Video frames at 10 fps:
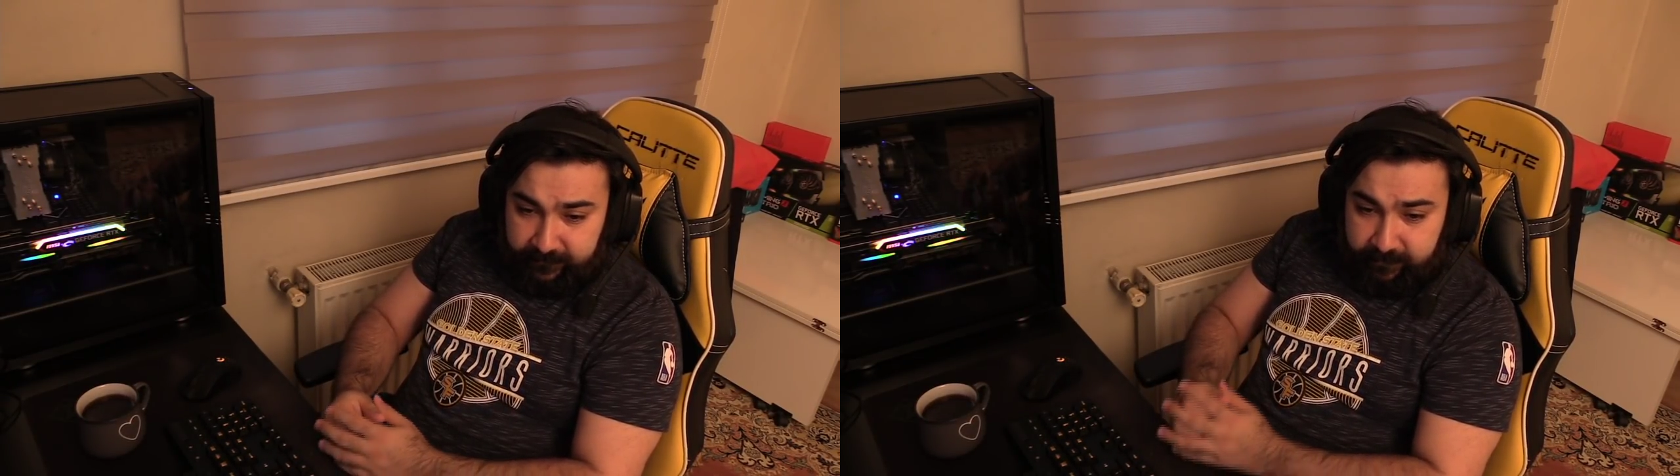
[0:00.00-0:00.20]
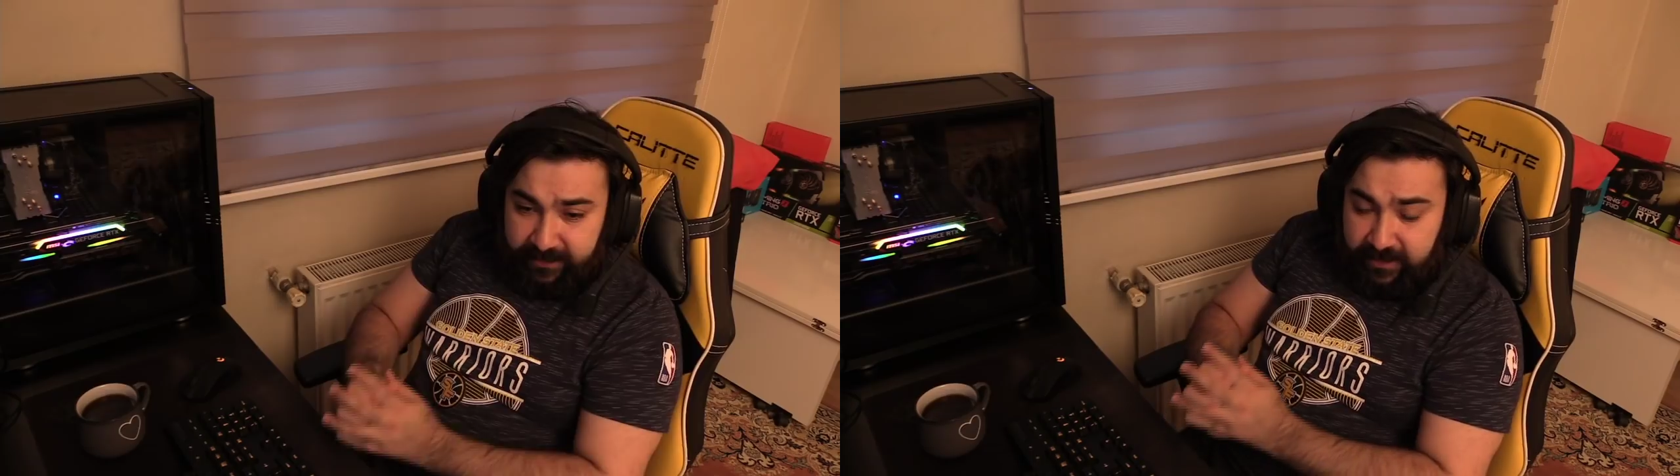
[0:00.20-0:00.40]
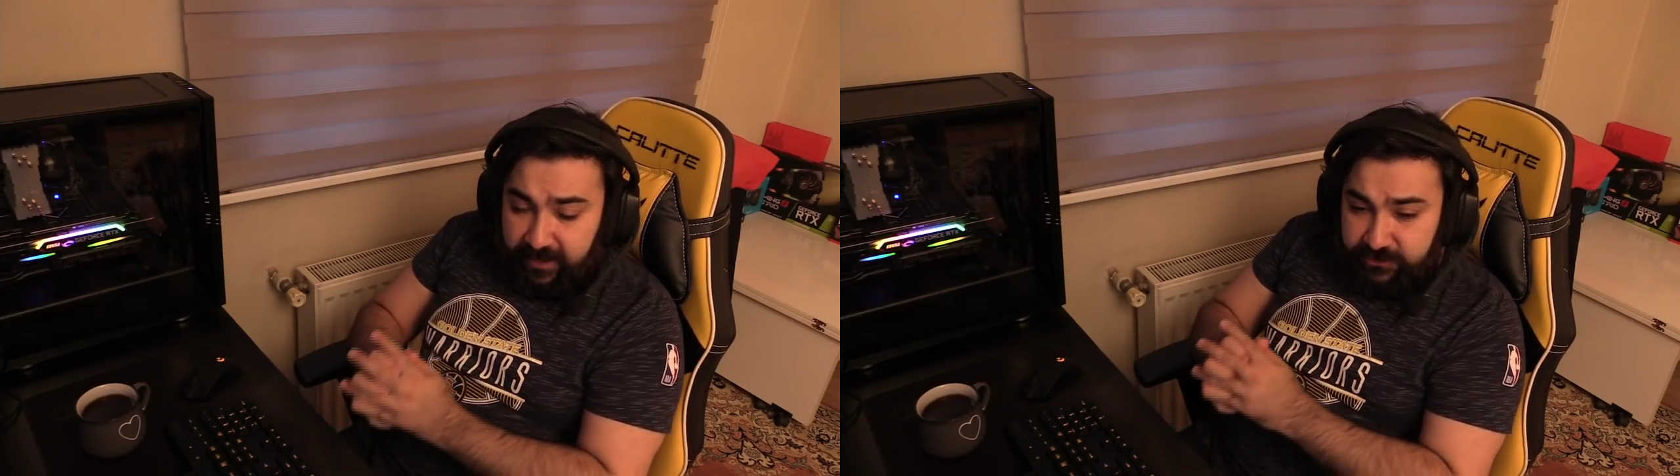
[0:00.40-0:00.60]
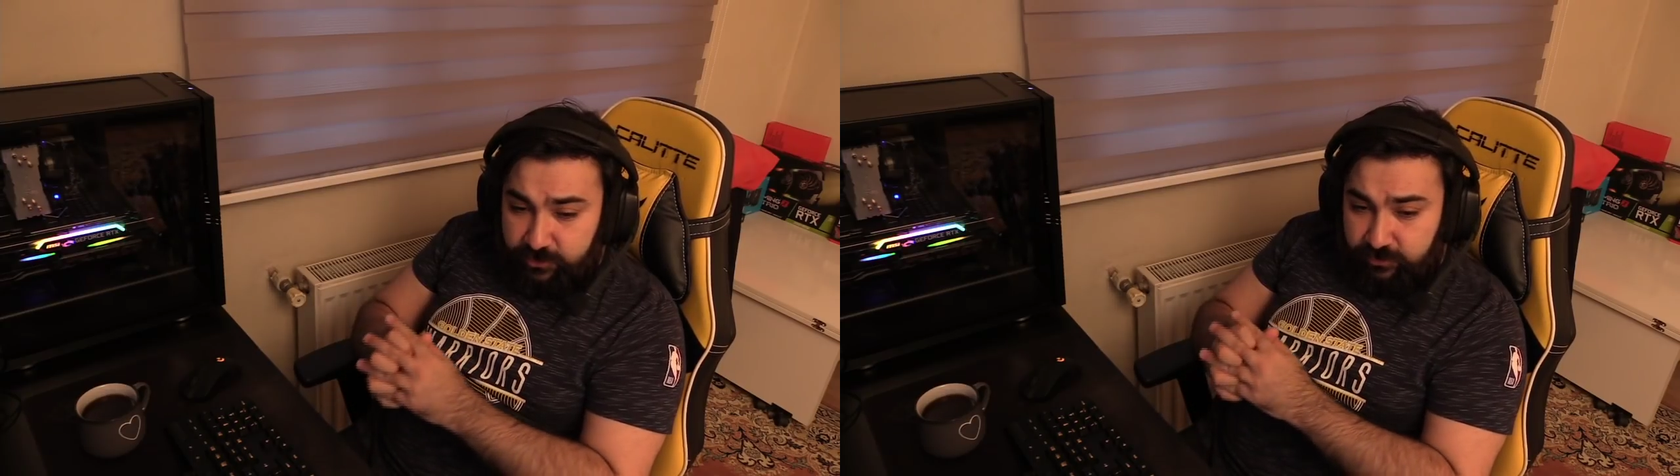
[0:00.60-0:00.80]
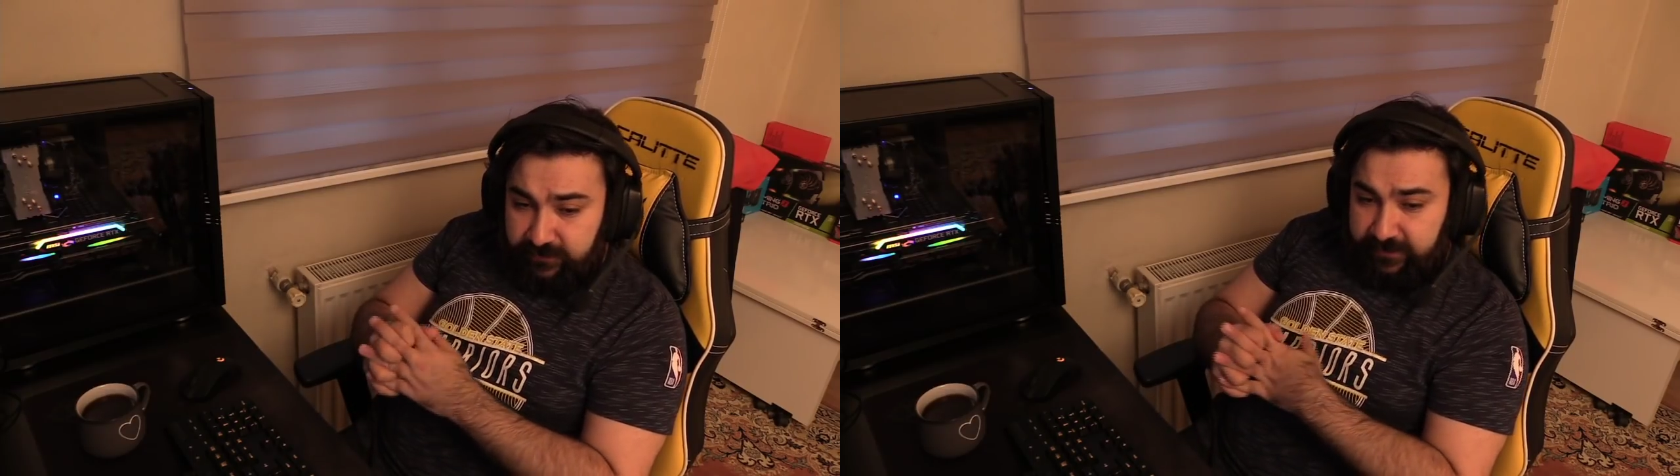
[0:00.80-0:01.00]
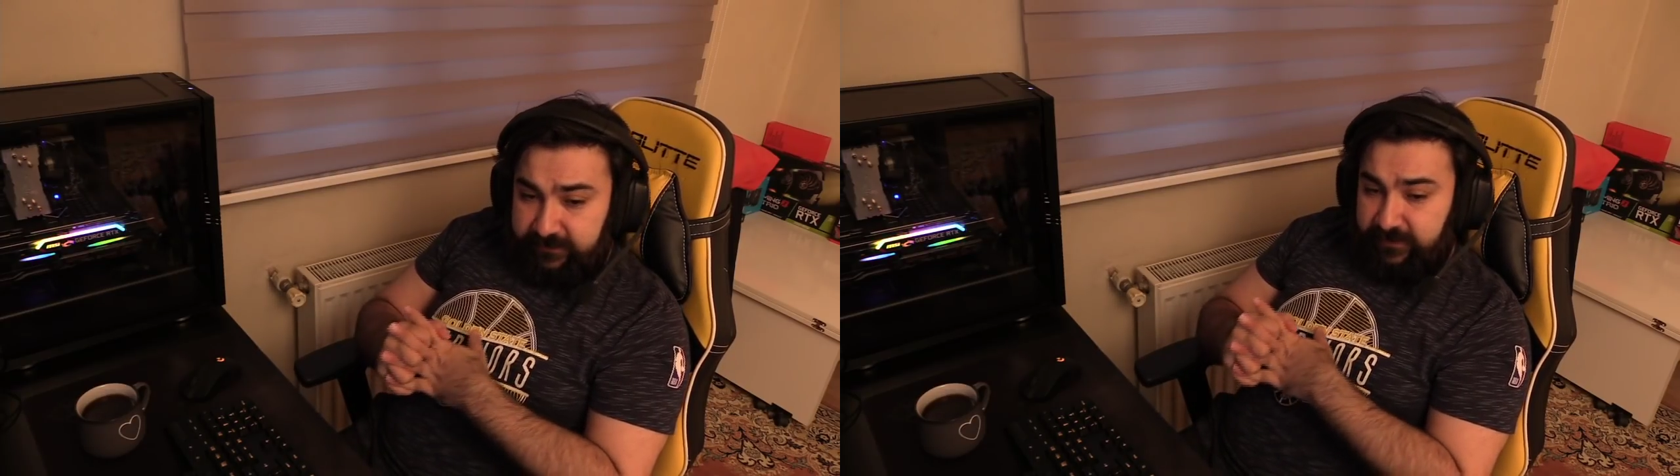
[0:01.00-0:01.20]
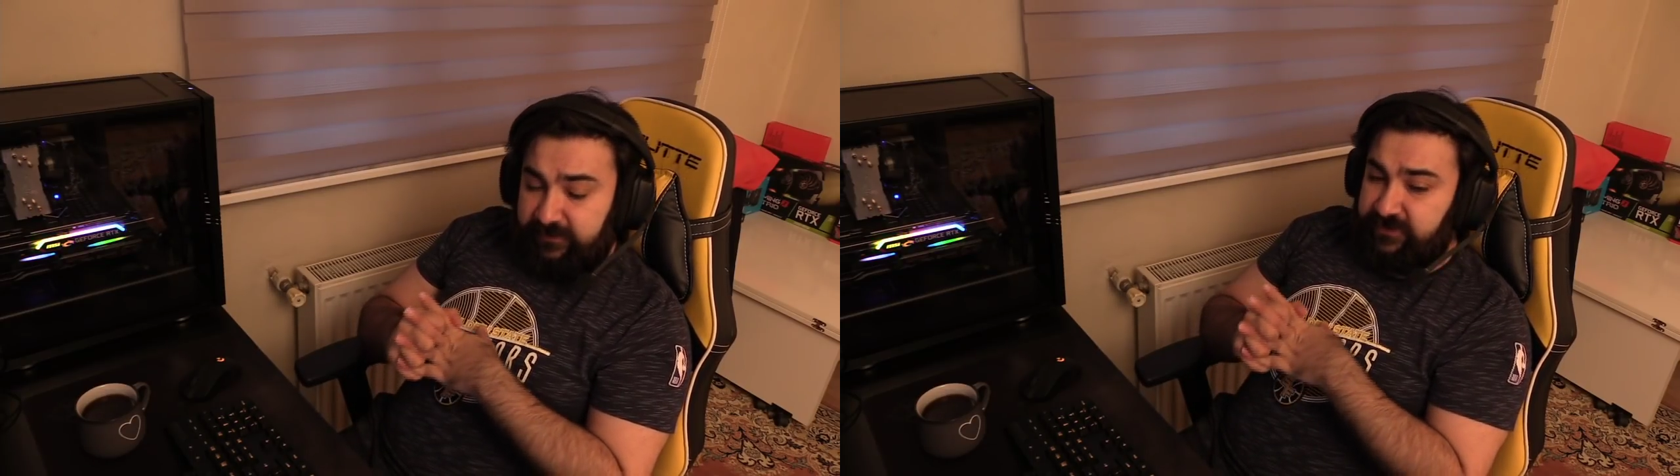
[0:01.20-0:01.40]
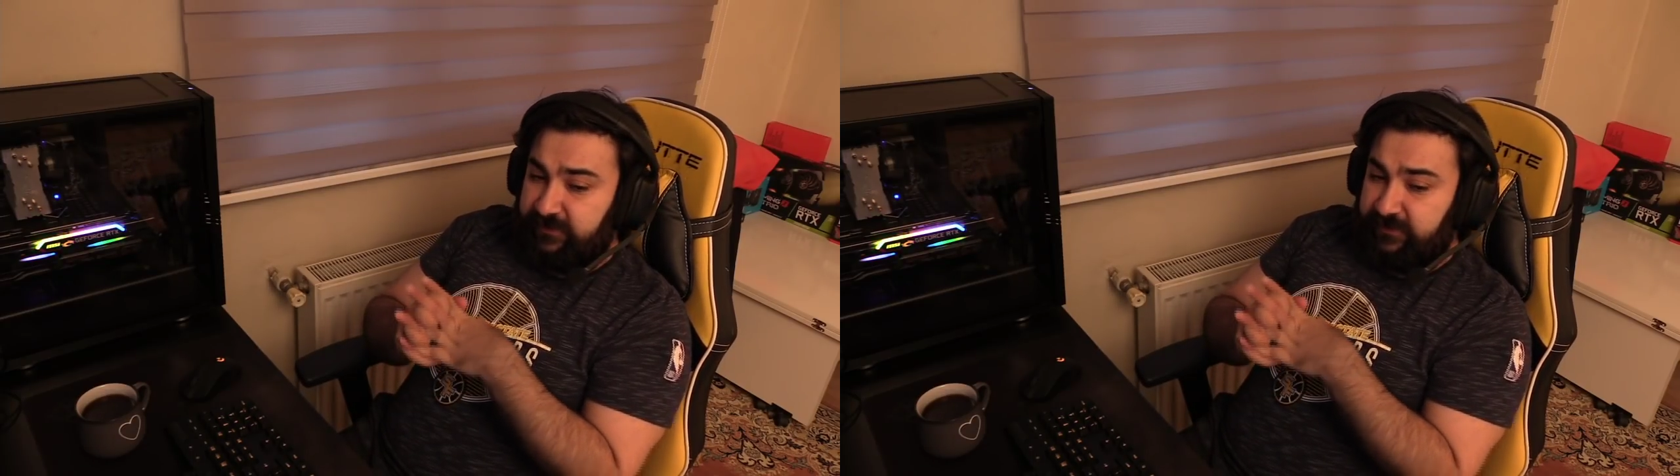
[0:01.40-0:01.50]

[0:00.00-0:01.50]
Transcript: PK için ödüller ekleyince